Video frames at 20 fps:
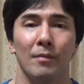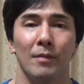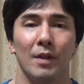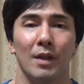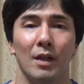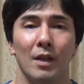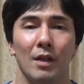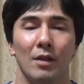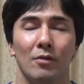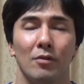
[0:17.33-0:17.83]

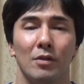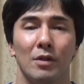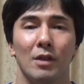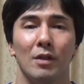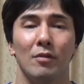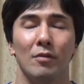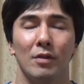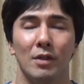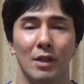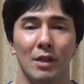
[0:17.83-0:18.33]
で、そちら
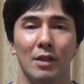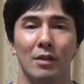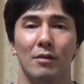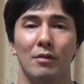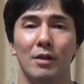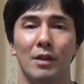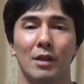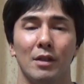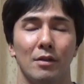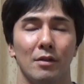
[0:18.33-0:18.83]
の
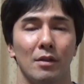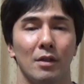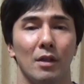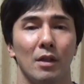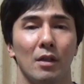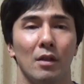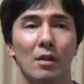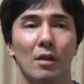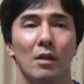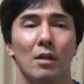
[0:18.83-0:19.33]
チャンネルではです
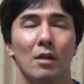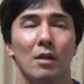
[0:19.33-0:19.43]
ね、